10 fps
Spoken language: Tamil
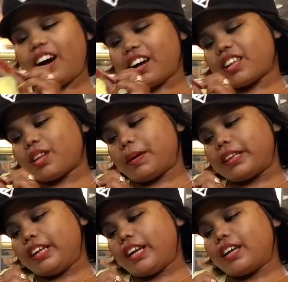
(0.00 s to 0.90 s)
அடுத்தது
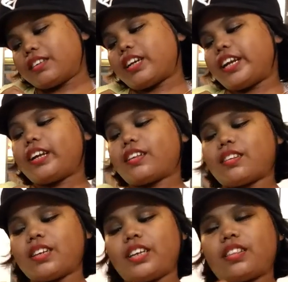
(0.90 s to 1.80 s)
பார்த்தீங்கன்னா த்ரீ
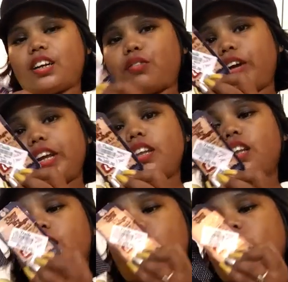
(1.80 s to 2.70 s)
த்ரீ தேர்ட்டி ஃபைவ்
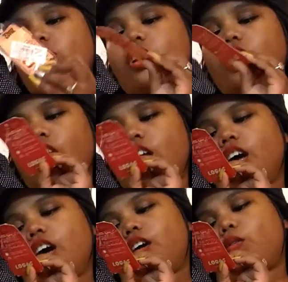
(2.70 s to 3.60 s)
இந்த ஷர்ட்டு
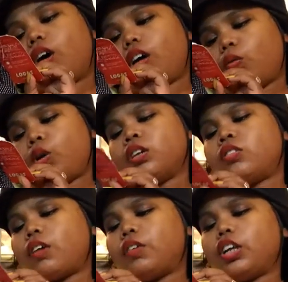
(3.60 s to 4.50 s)
ஒன்
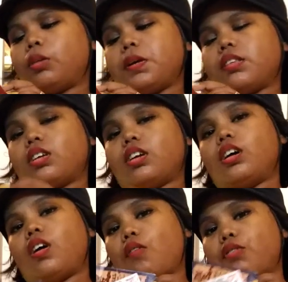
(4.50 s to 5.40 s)
செவன்ட்டி ருபீஸ்
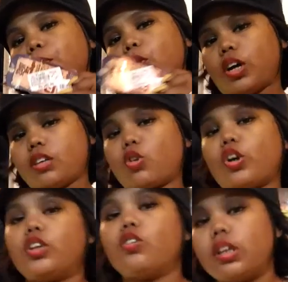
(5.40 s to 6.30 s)
ஆஃபர் போக ஸோ
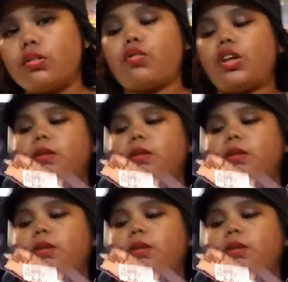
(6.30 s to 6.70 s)
இது வந்து ஃபிஃப்டி